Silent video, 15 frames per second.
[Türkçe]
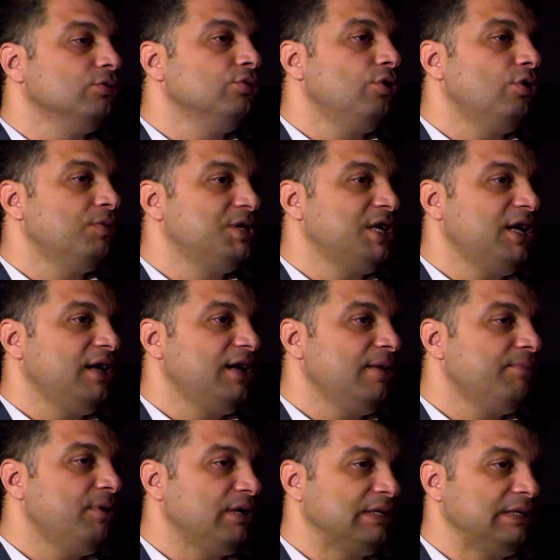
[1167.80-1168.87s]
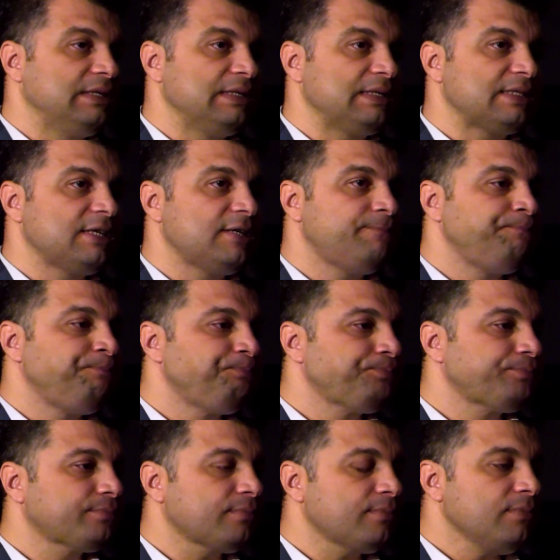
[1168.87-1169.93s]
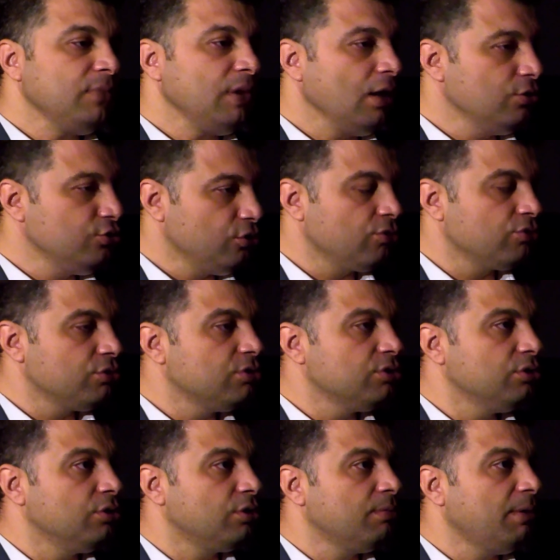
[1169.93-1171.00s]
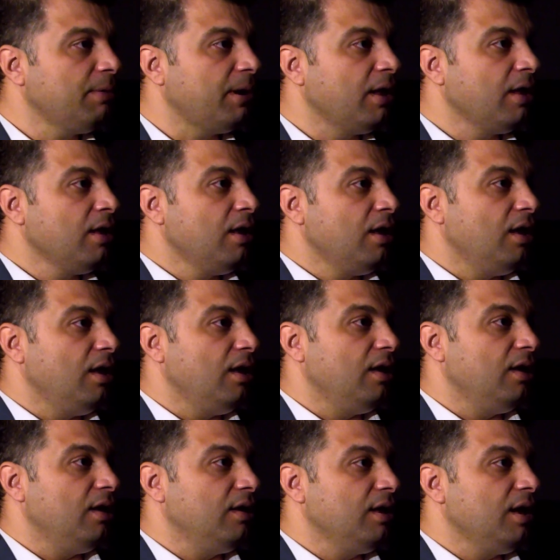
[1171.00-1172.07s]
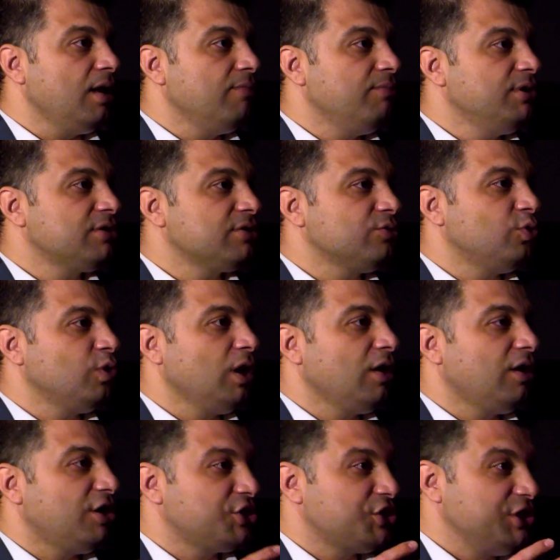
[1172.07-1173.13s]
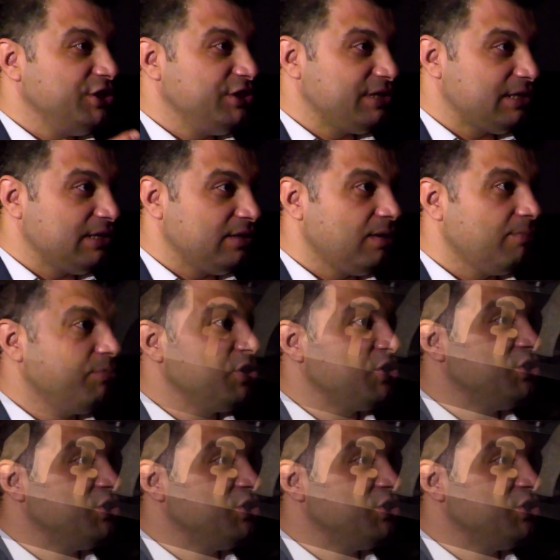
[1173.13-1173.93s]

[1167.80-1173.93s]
olduğu objelerine baktığınızda çok özür diliyorum ama ee, yani bir kulak kaşıyıcısından